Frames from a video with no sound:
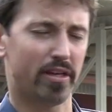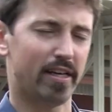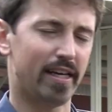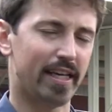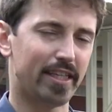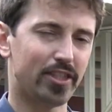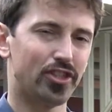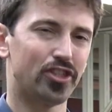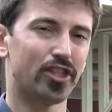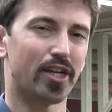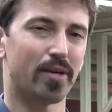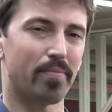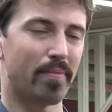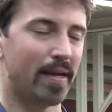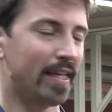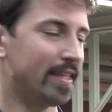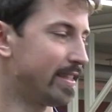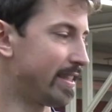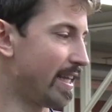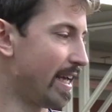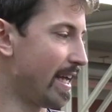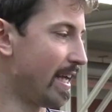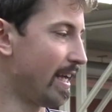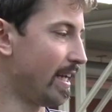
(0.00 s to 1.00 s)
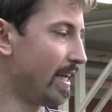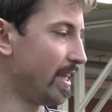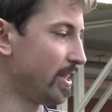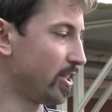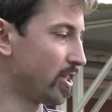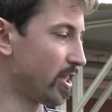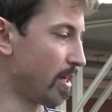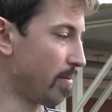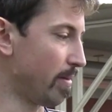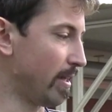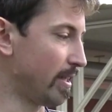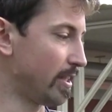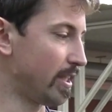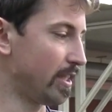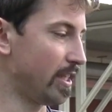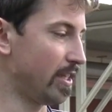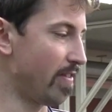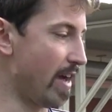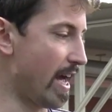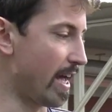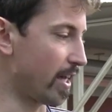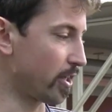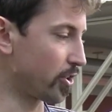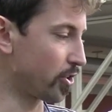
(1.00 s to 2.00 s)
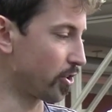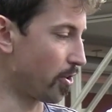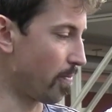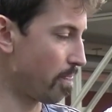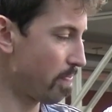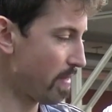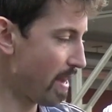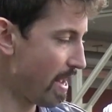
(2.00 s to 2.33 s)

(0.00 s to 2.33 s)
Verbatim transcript: leggermente, leggermente diverso.